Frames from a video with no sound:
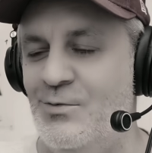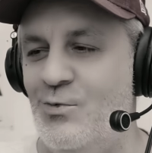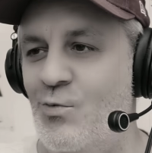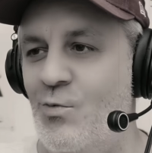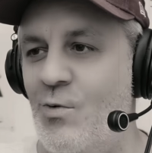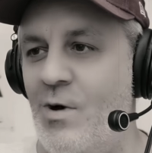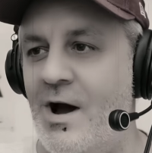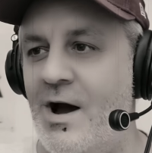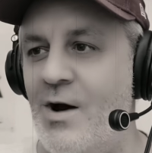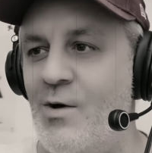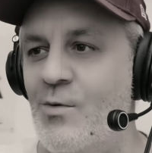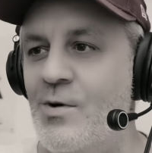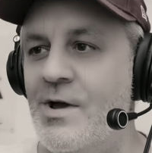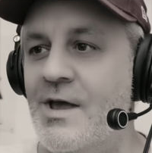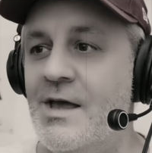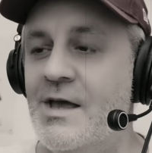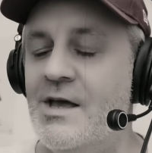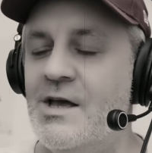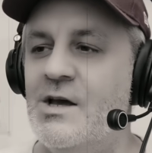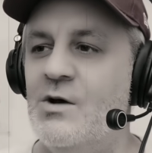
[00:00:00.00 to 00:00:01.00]
Waouh
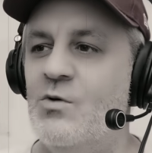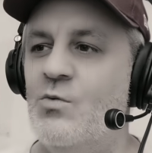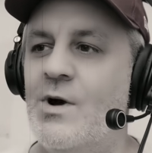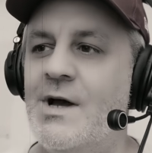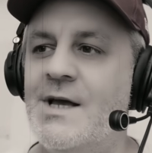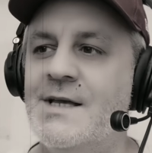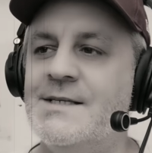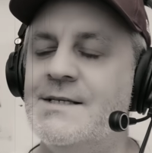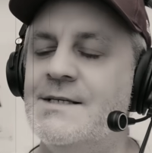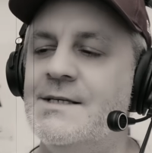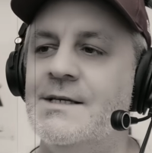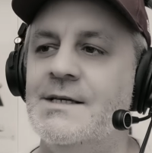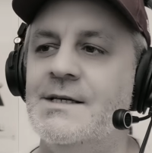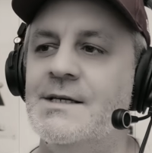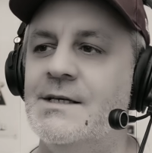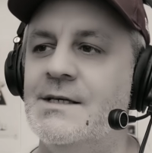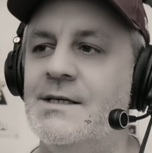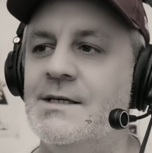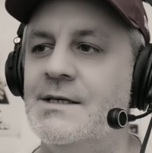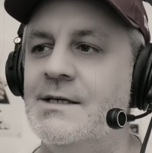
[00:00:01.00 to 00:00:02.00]
Ouais,
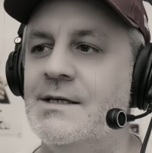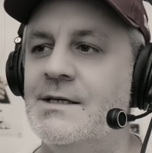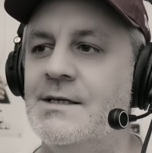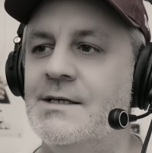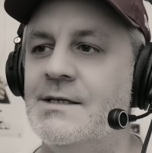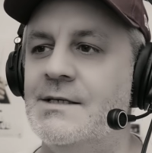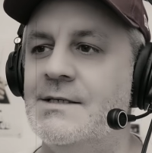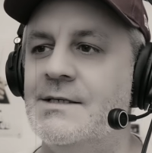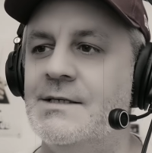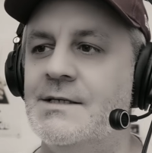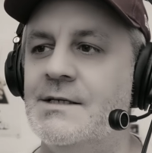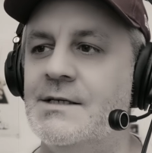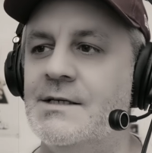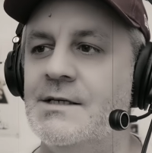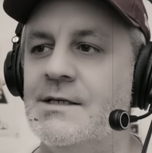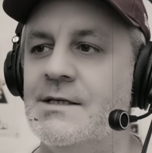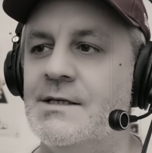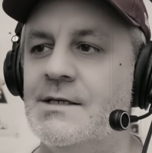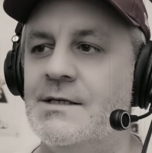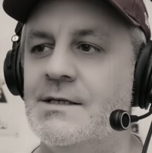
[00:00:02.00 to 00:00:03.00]
c'est
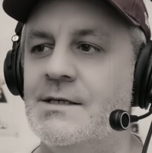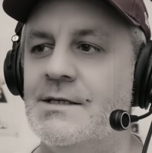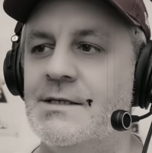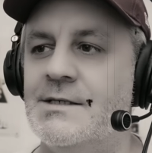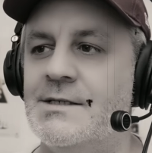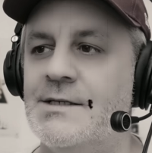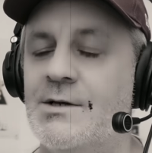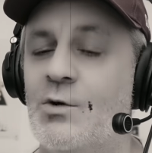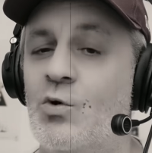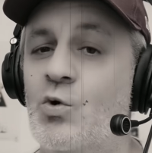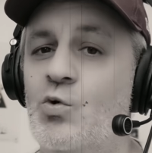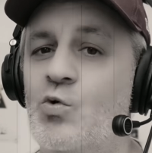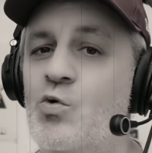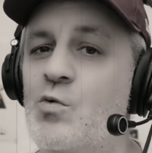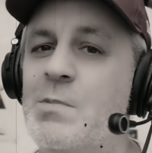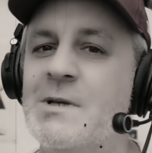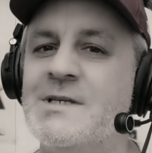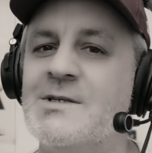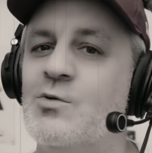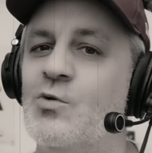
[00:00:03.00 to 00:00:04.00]
c'est relou
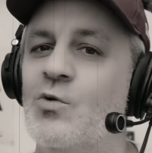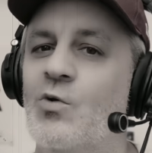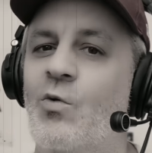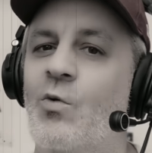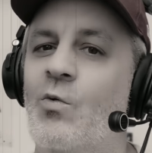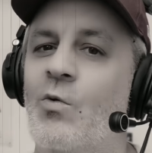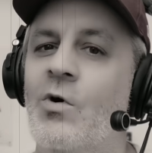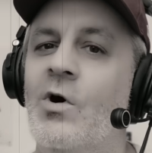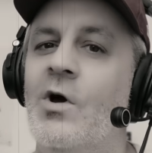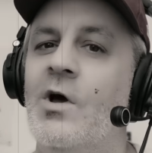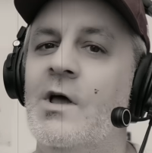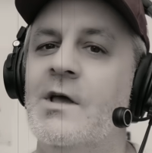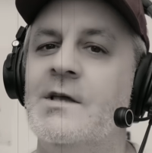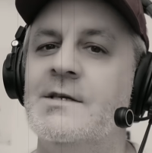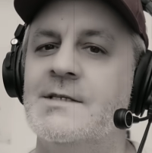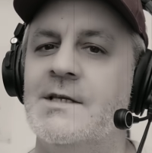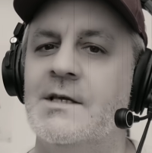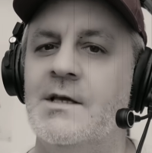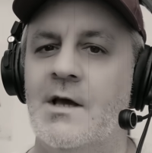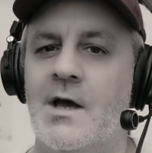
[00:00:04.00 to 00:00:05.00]
parce que on
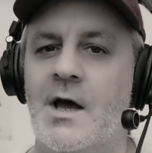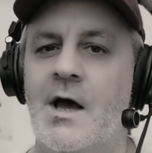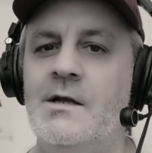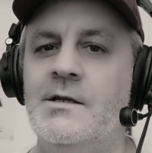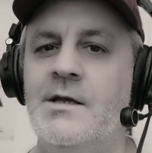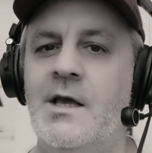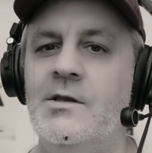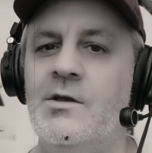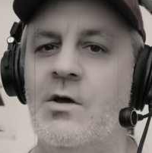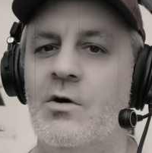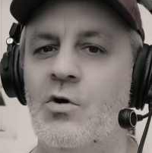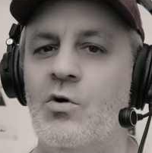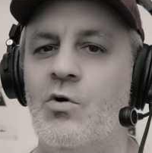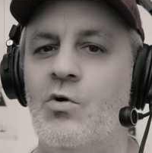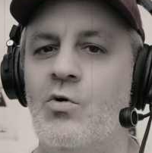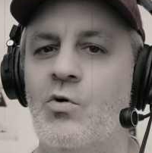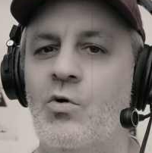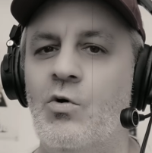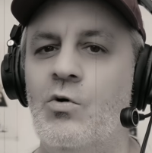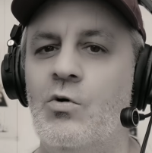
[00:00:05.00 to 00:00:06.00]
c'est Alien
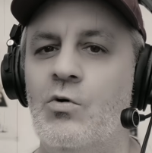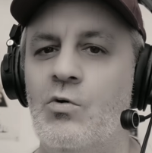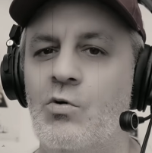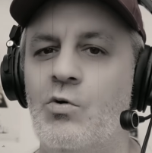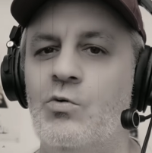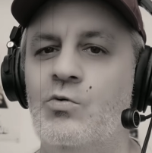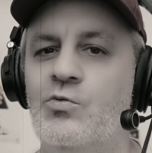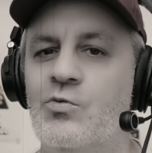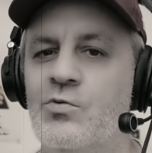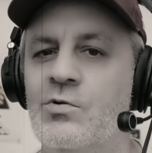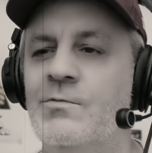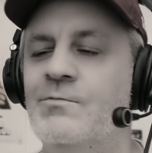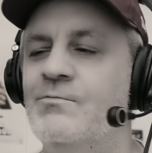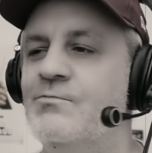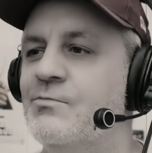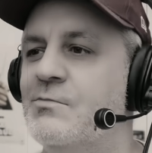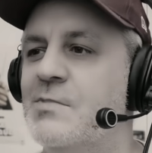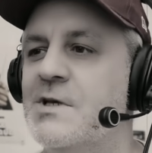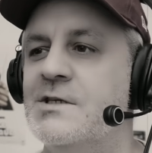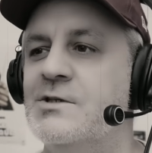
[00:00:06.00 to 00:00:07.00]
ro relou.
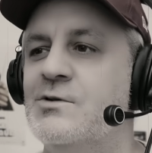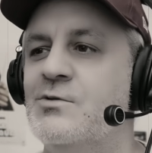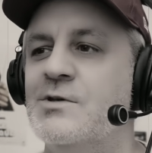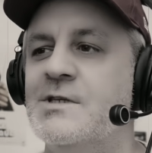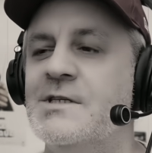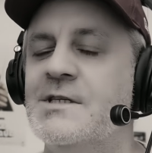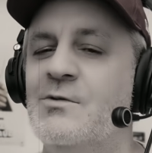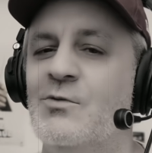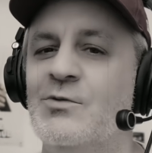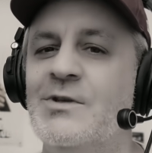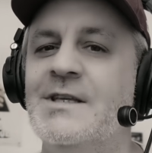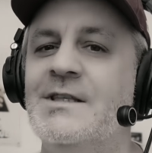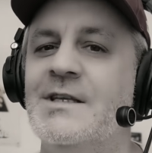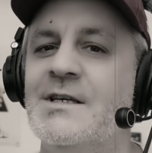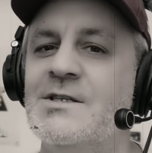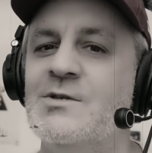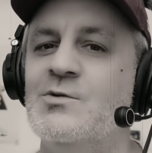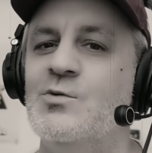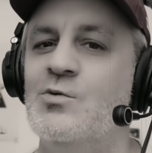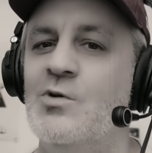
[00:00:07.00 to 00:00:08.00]
Parce que si on est
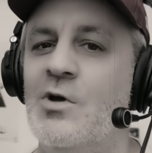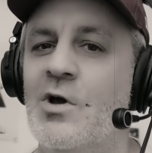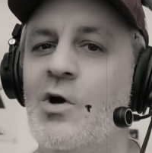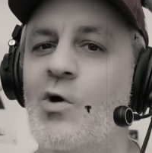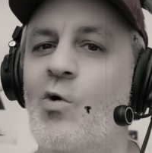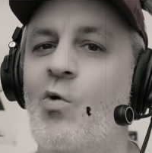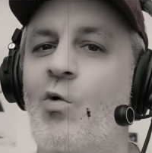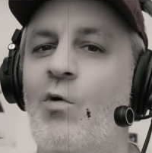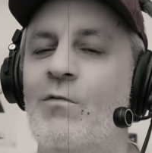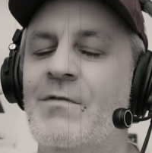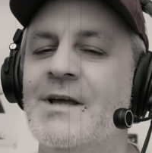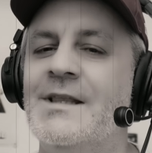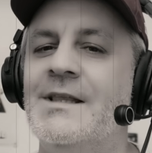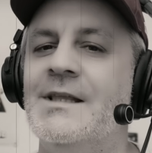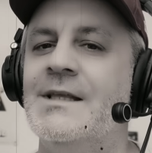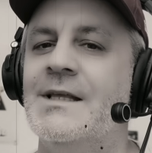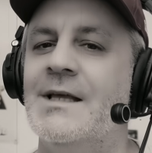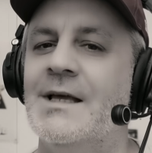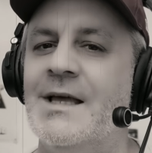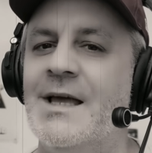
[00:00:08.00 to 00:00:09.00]
déçu, on va
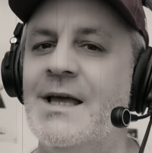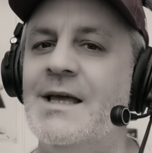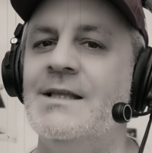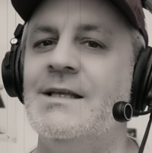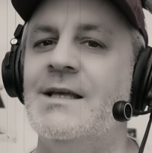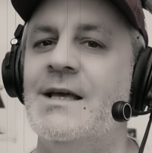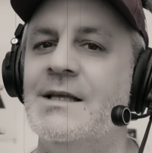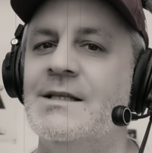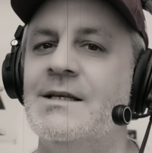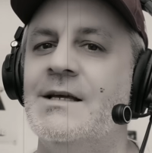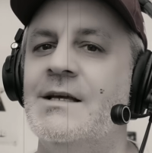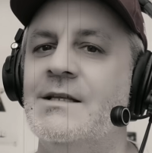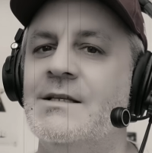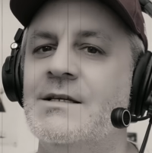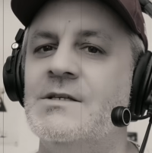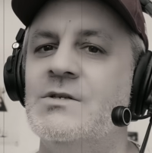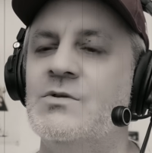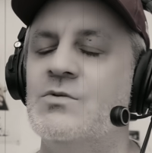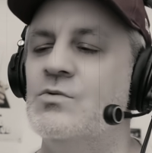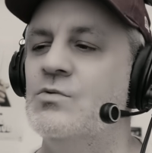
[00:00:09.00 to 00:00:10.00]
être très très très
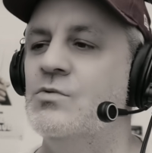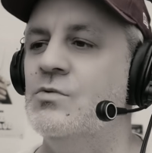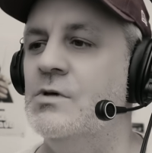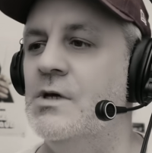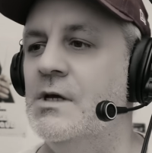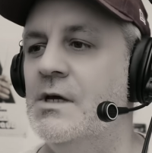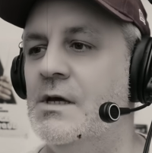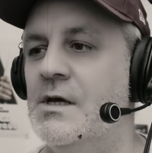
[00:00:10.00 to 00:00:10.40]
déçu.